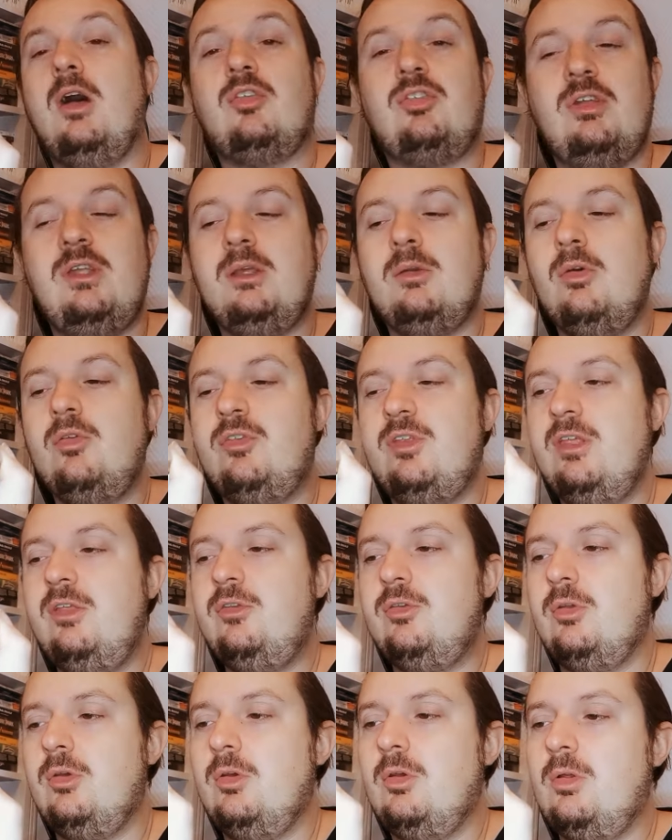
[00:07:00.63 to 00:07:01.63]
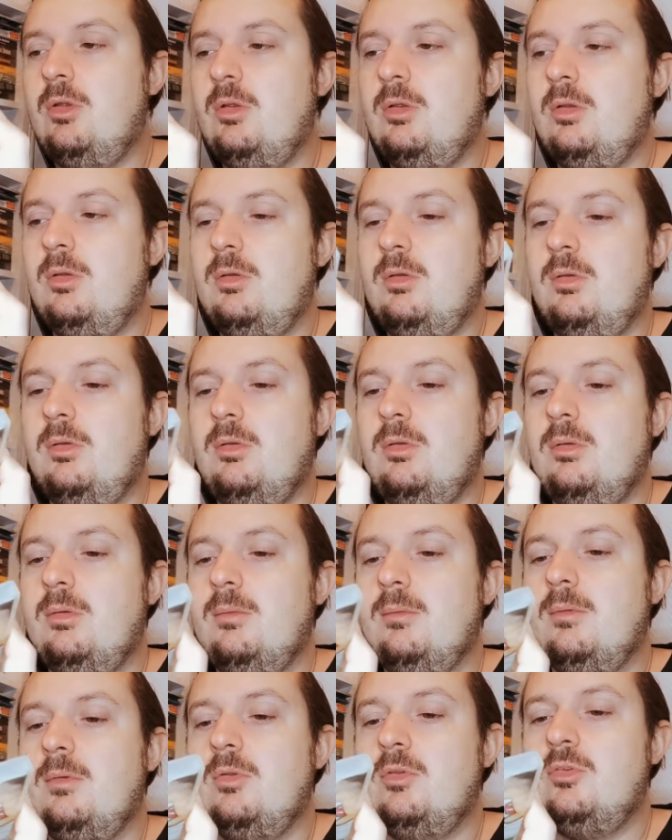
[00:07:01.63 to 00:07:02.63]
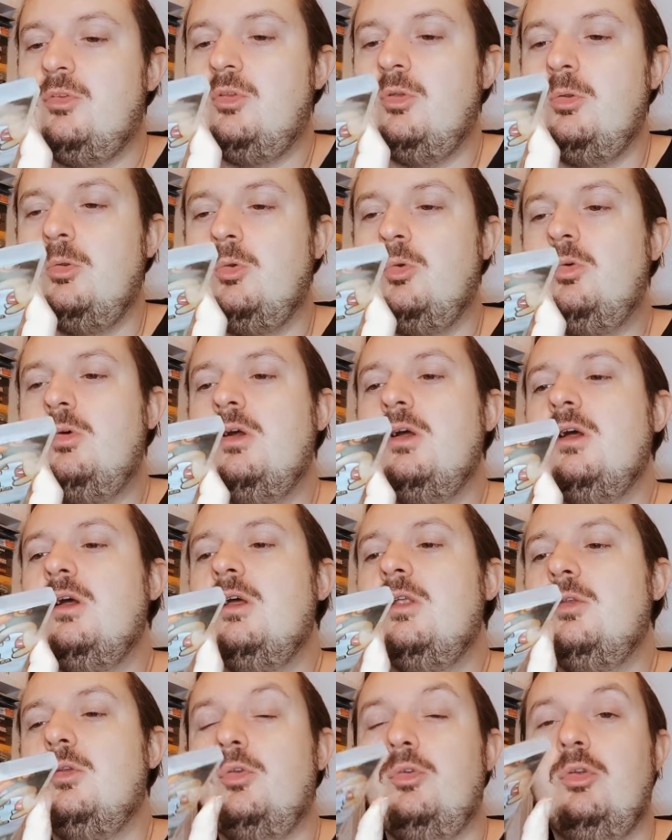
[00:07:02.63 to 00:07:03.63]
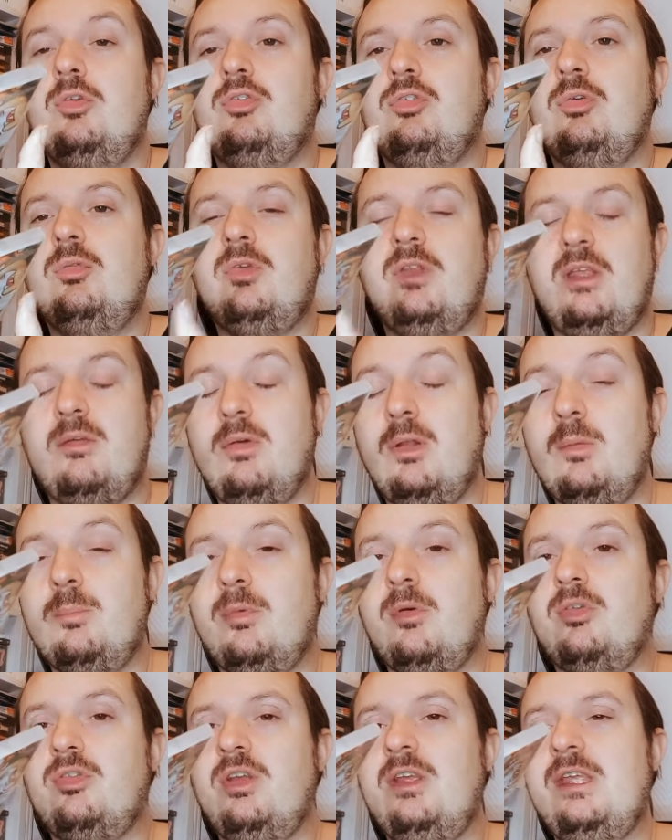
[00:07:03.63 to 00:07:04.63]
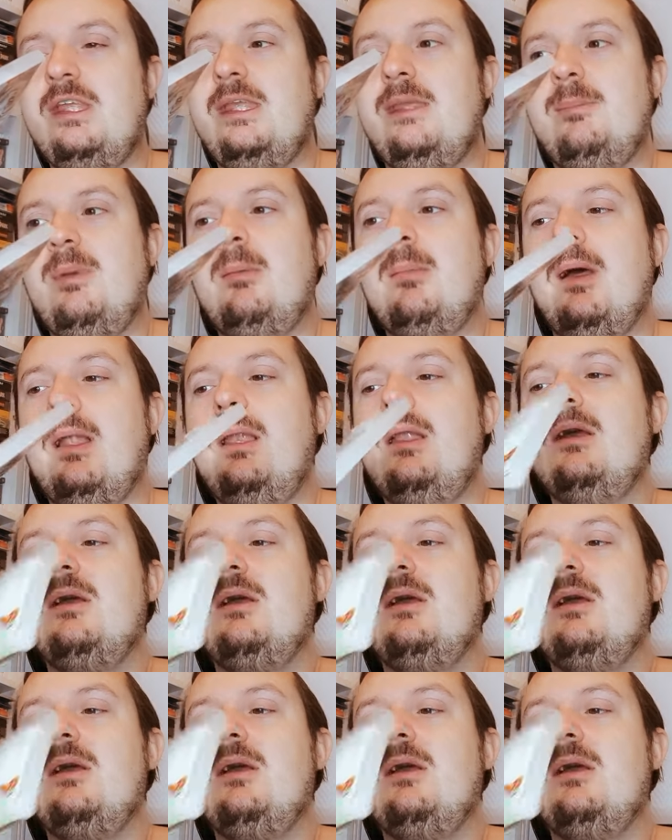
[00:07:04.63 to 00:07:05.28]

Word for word: j'ai négocié ce, ce lot de jeux, vous allez voir le prochain, il est pas mal